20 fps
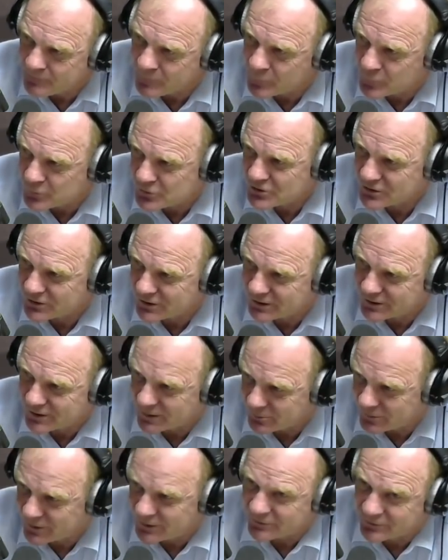мужчина
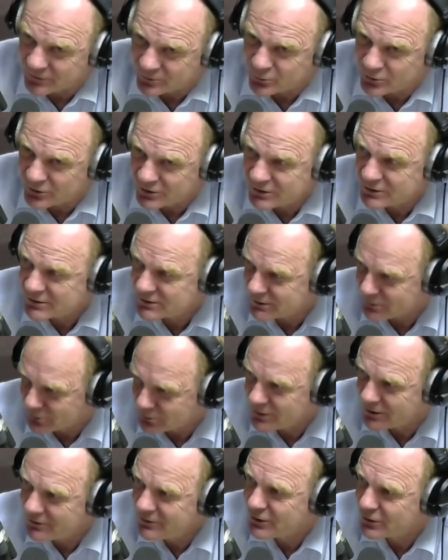там так возмутился.
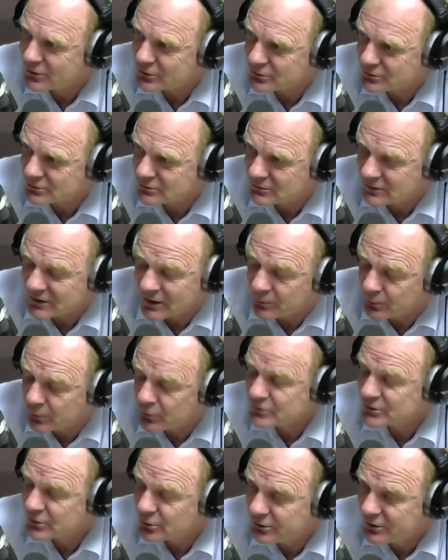Ну, я видел, я
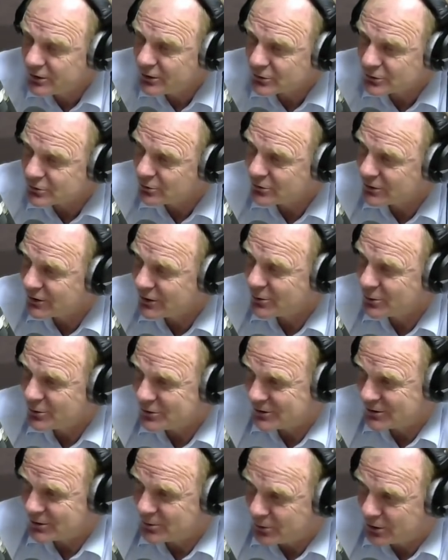поздно увидел, что он
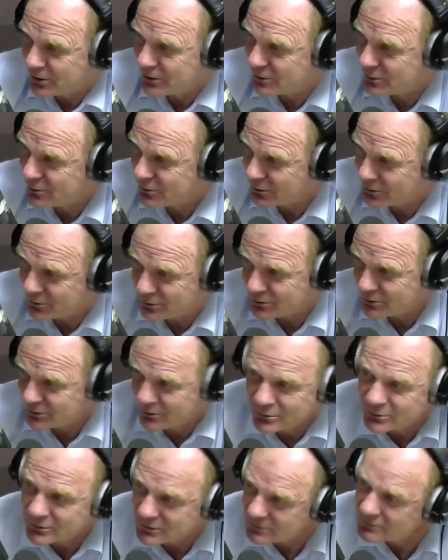находится на переходе. То есть,
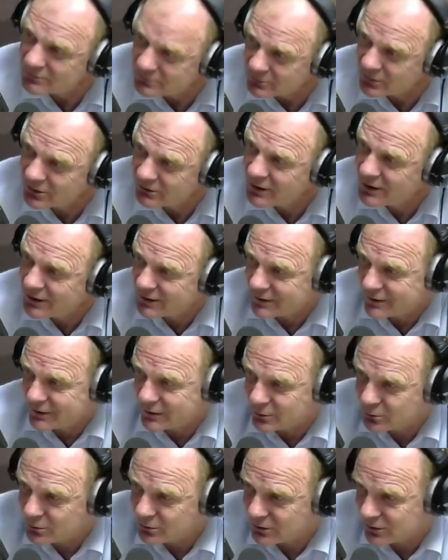ну, бывает
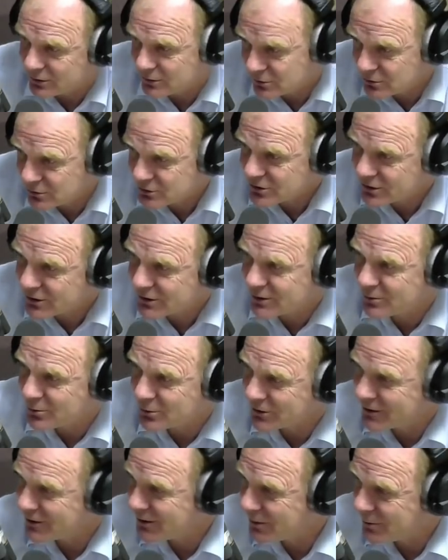такое. Uh-huh. Тоже к
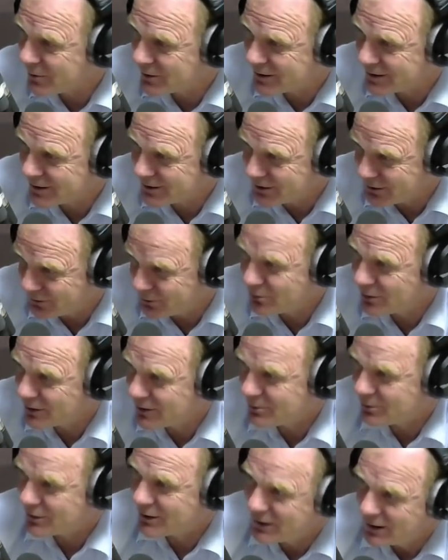этому надо подходить. Ну,
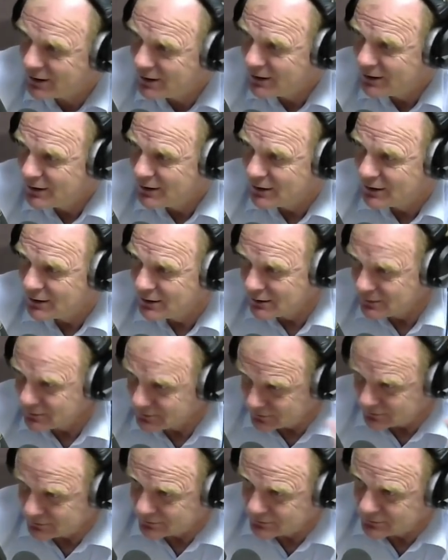как бы
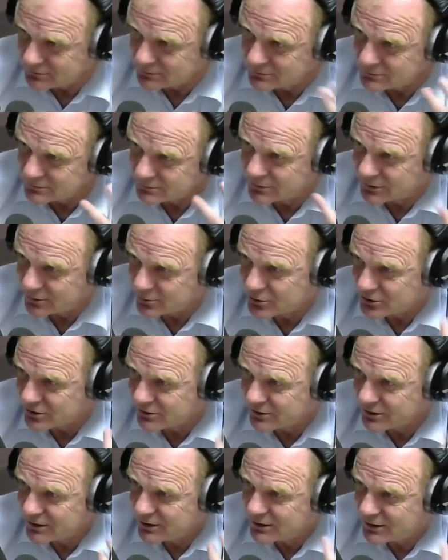ну, потому
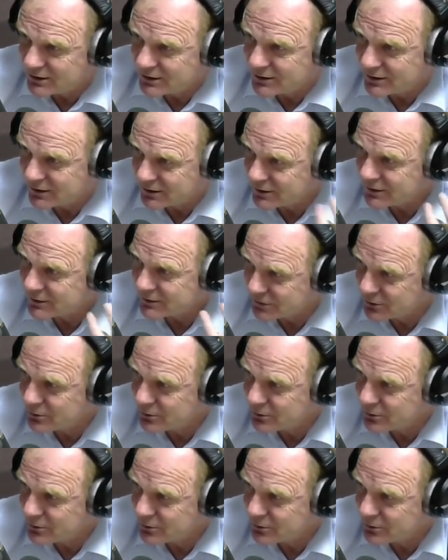что водители иногда